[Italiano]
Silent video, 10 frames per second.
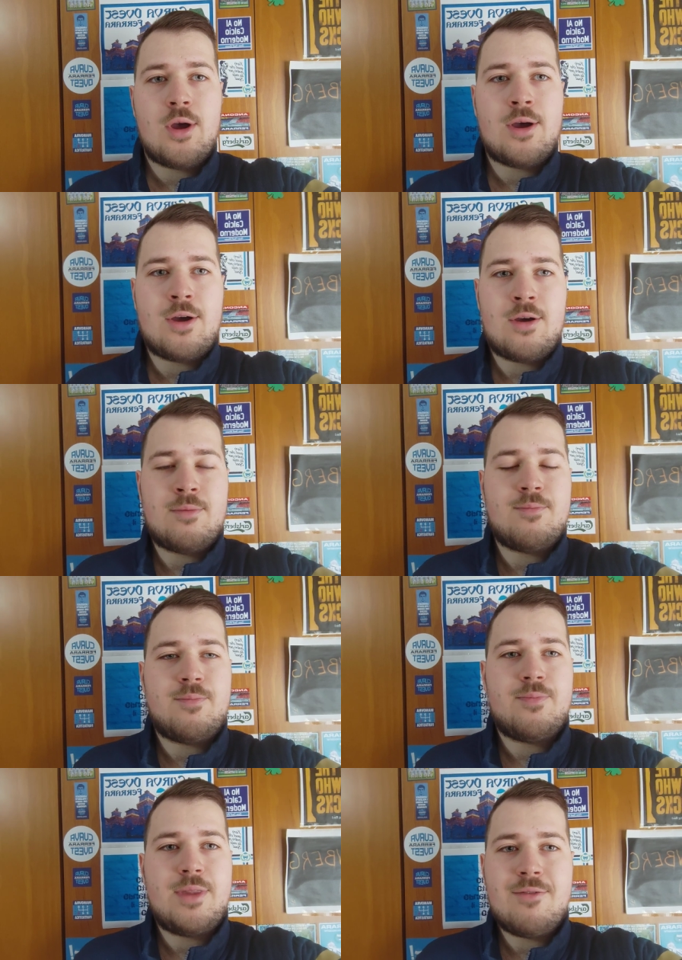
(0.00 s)

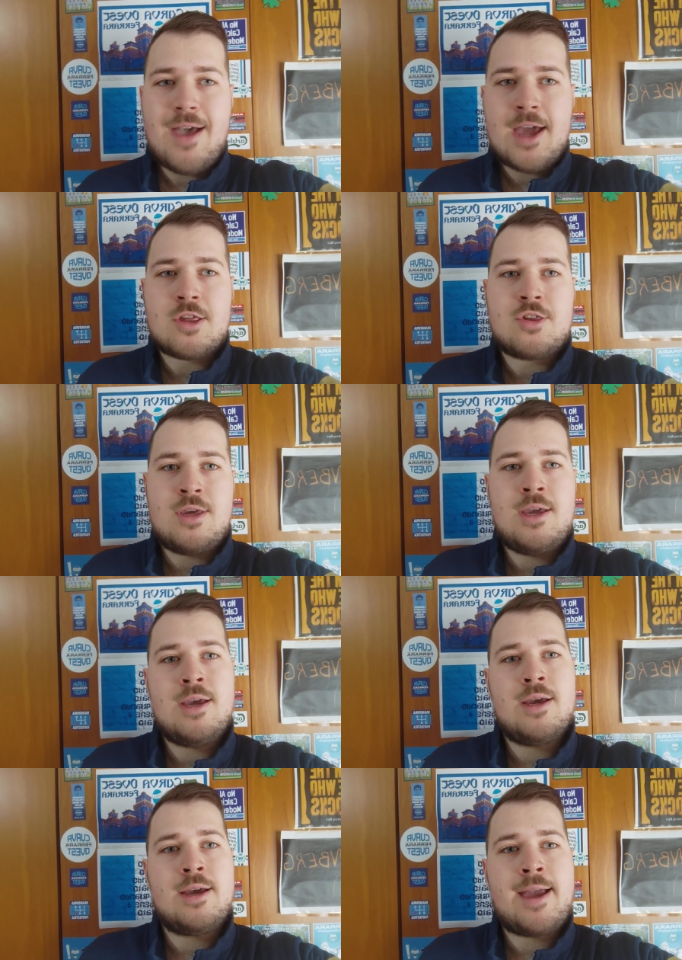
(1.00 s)
ehm,
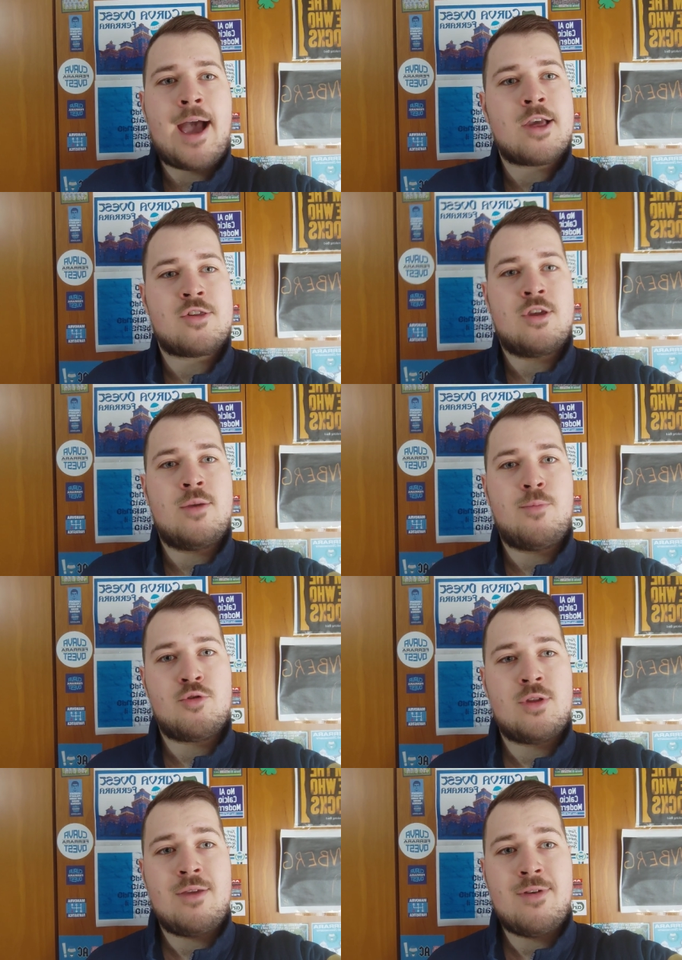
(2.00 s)
diversi eh, casi di
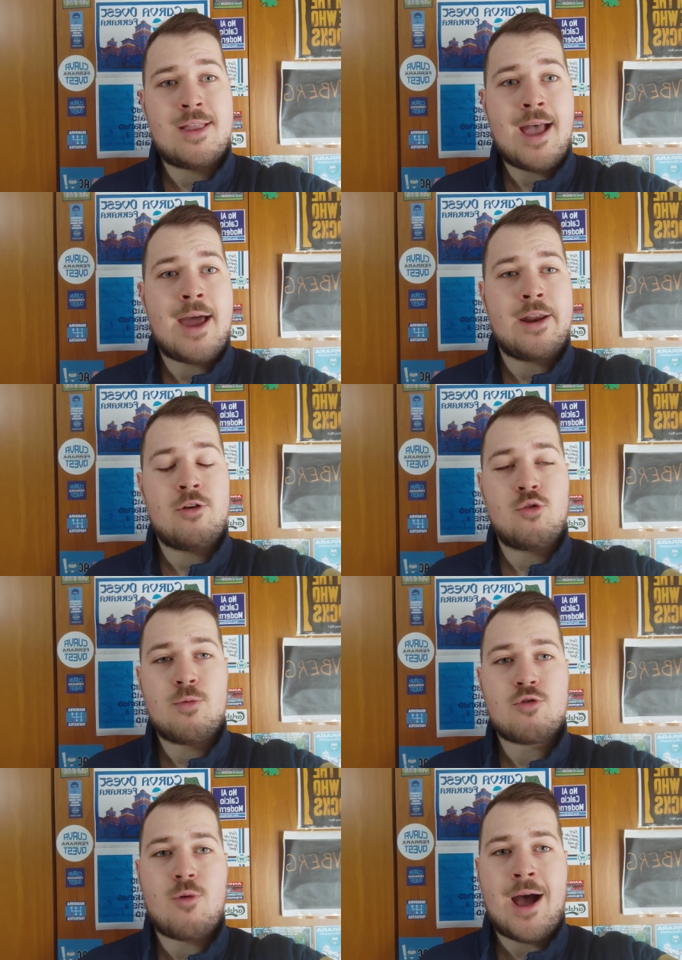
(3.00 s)
positività nel
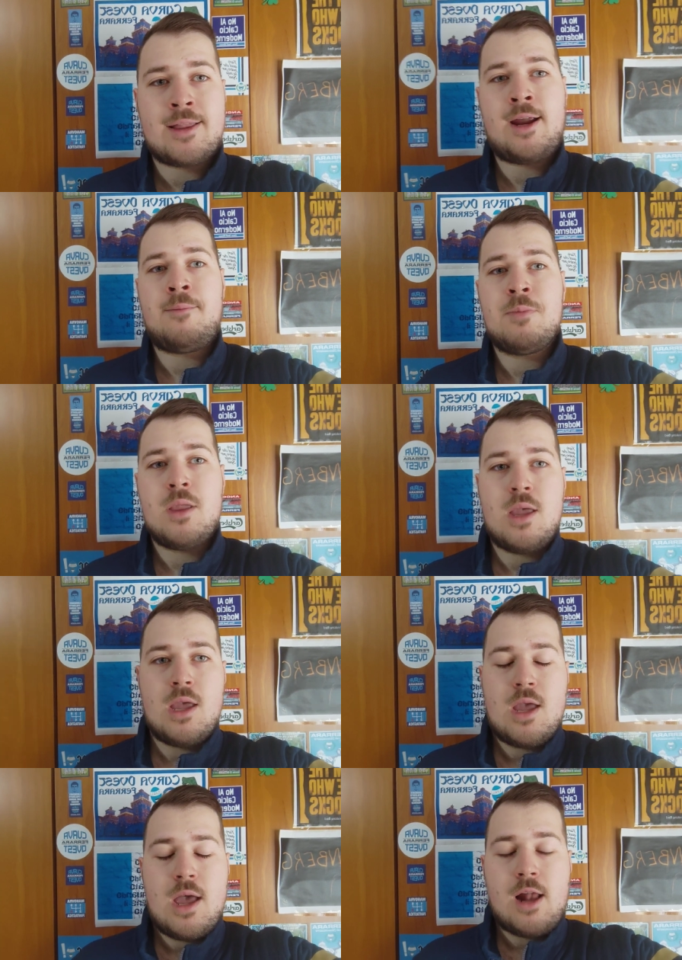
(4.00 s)
gruppo squadra
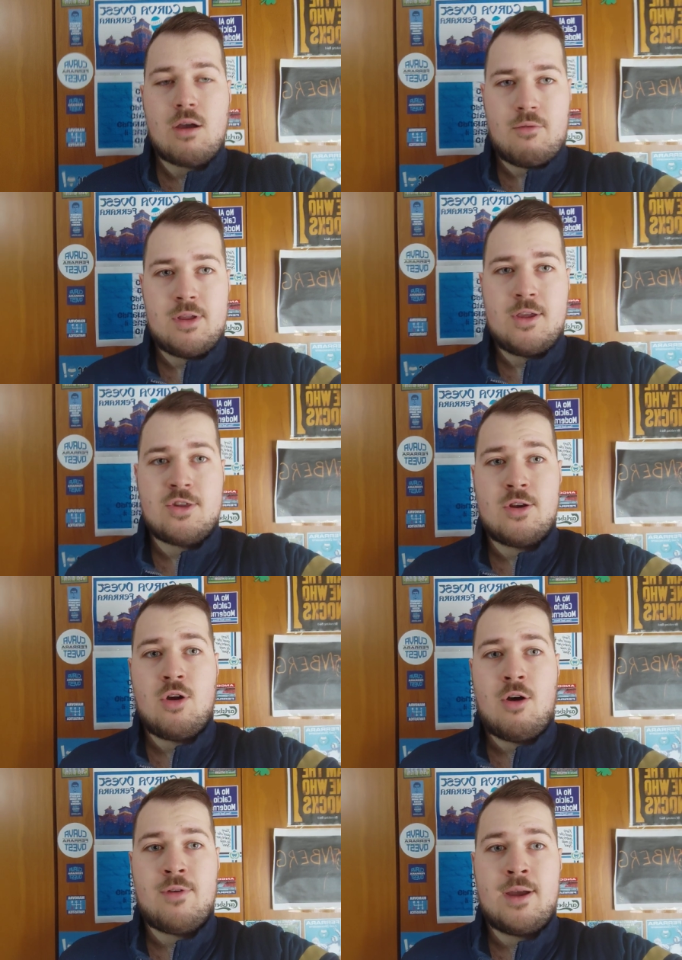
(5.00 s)
al
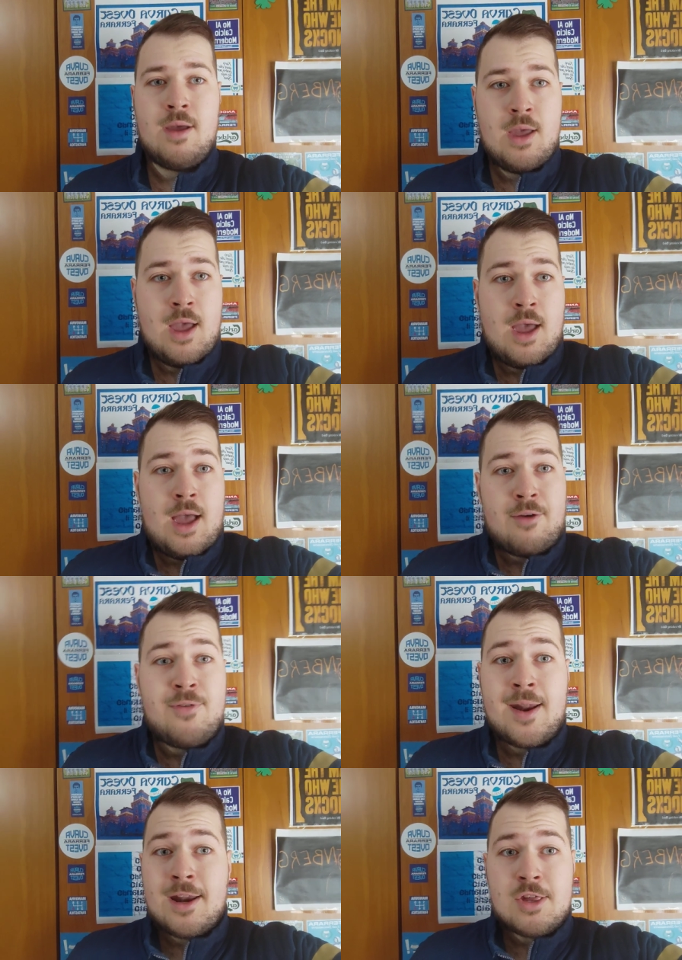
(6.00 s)
Covid-19. A
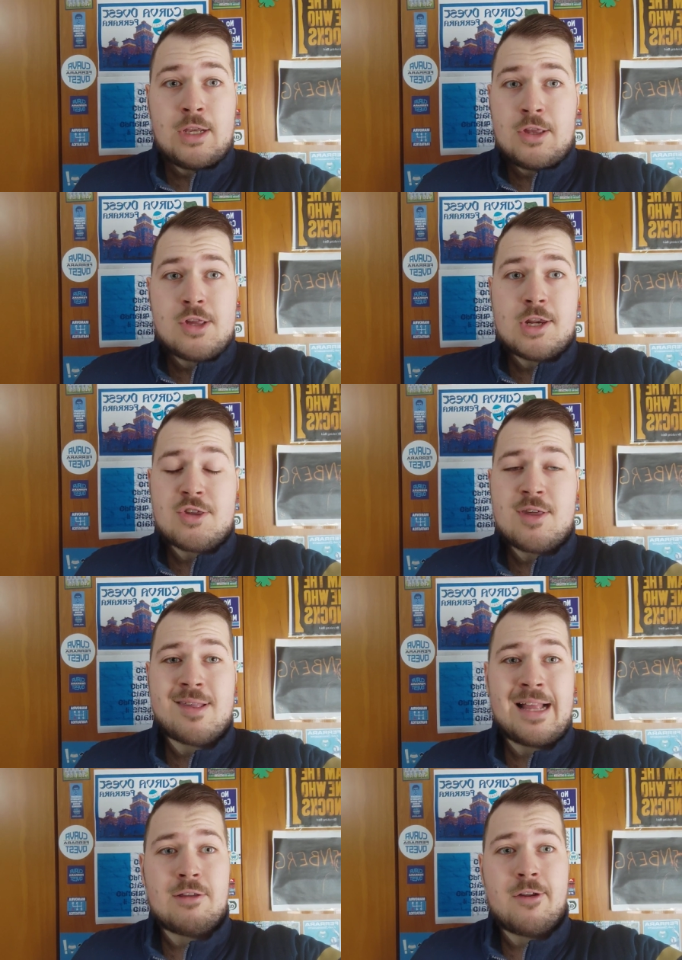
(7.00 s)
Ferrara si registra
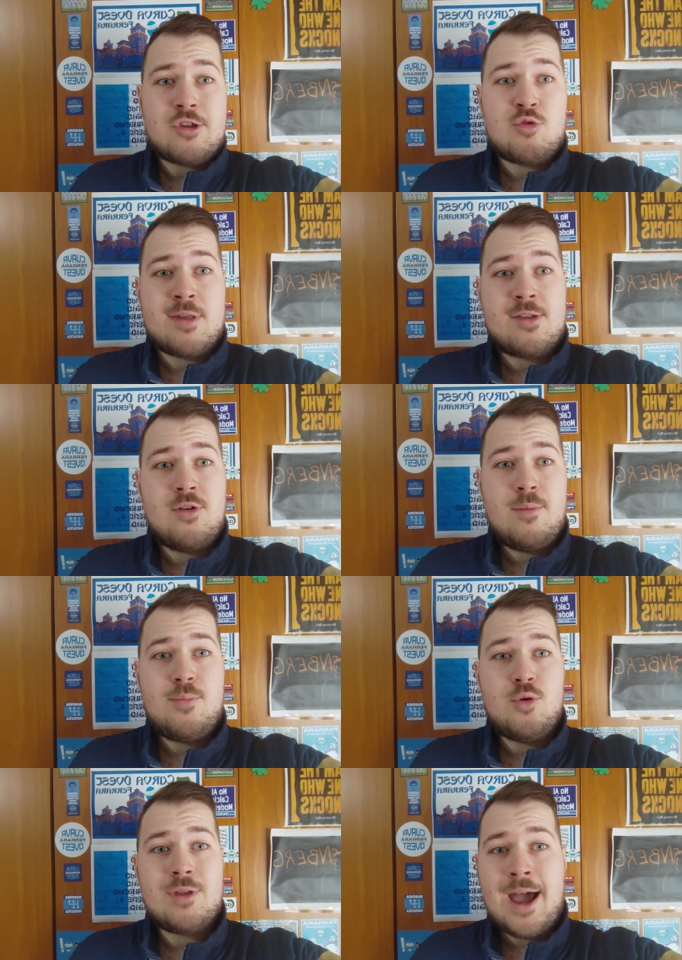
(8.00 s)
senz'altro la situazione
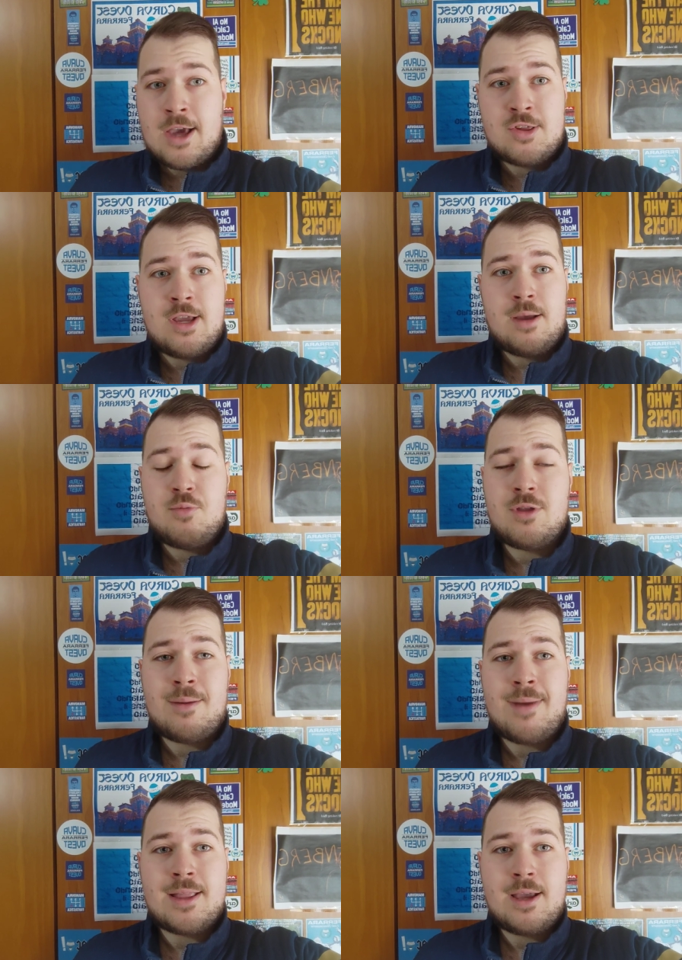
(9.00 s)
più drastica, più
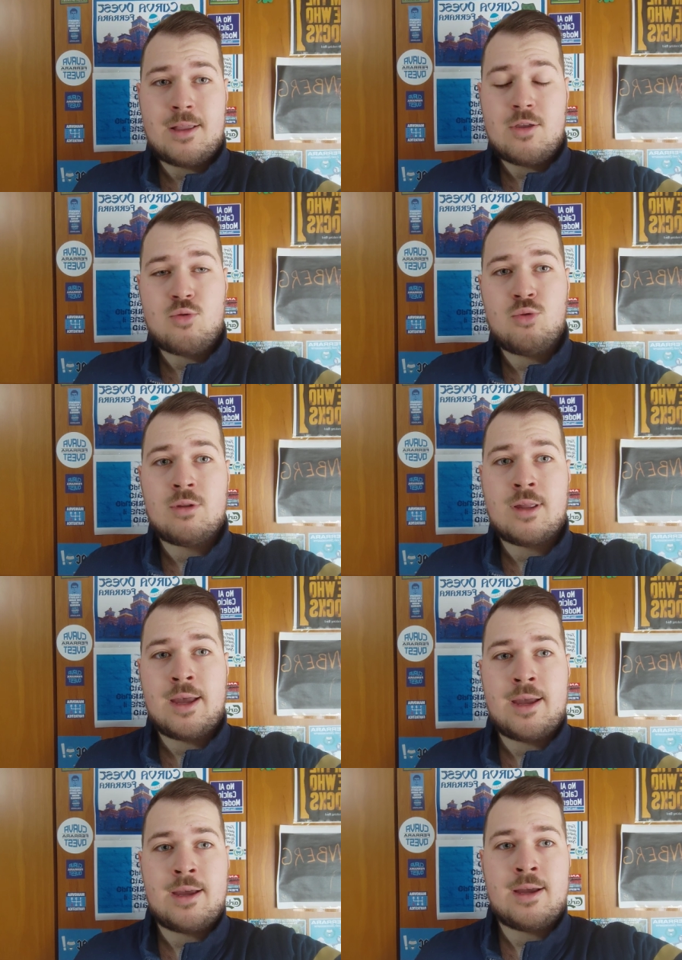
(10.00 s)
drammatica di
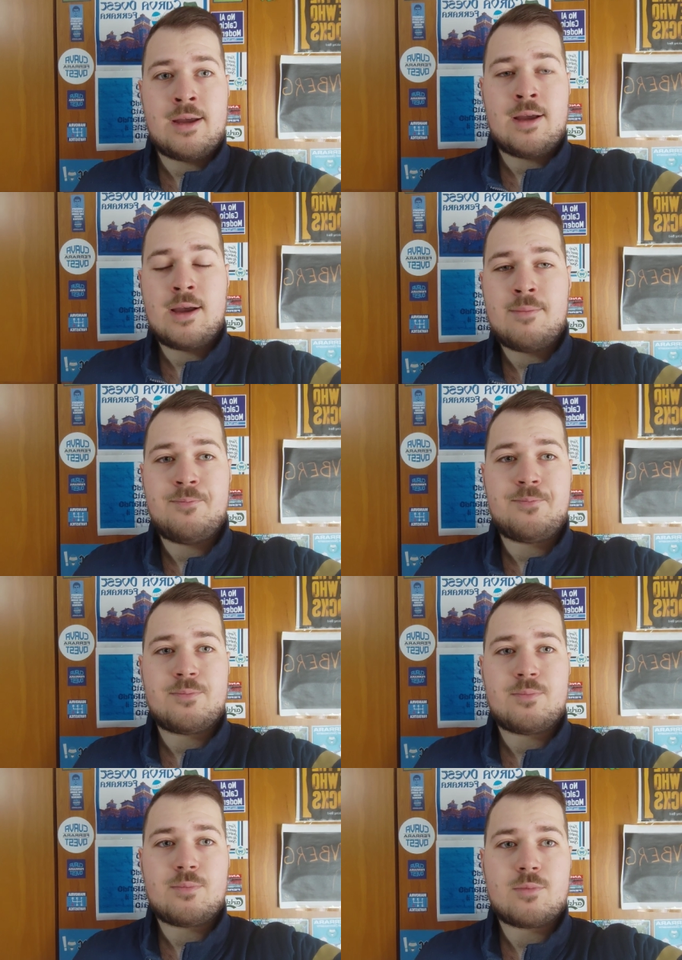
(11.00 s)
tutte.
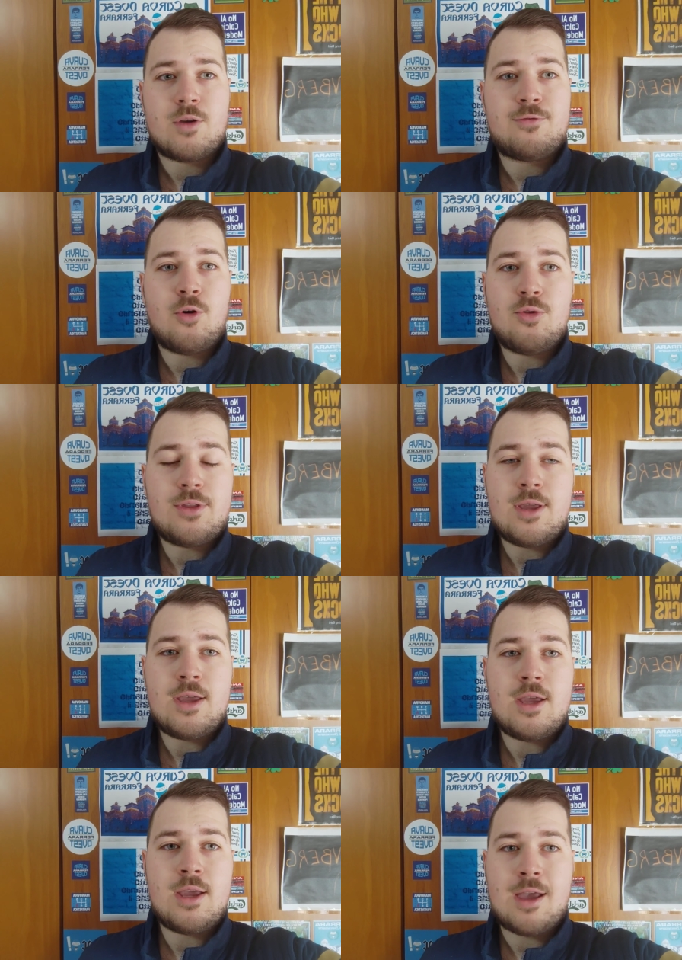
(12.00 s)
Ehm, eh,
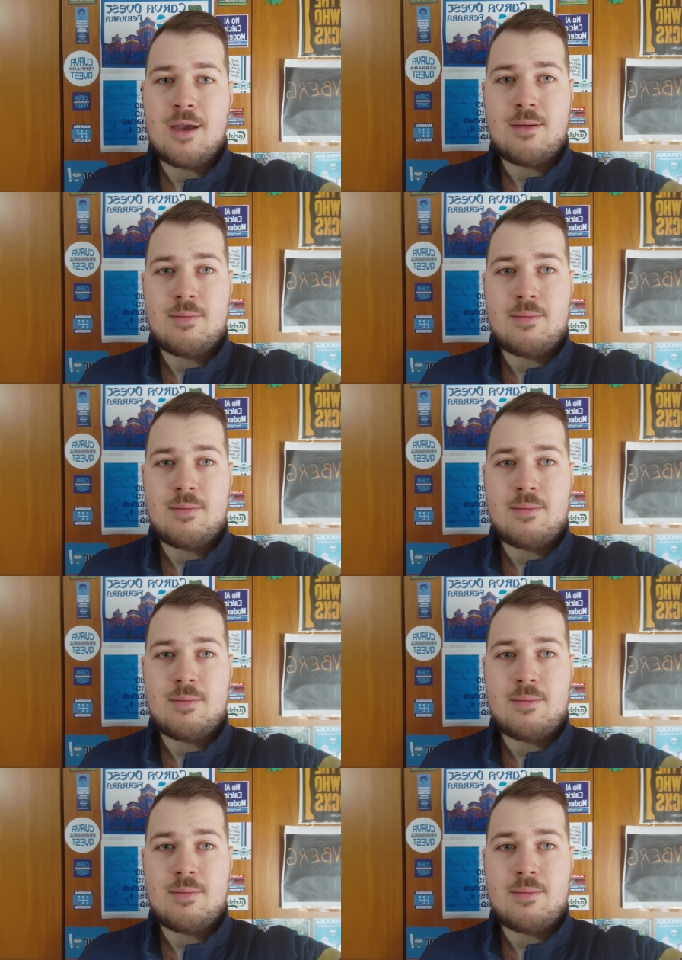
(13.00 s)
fonti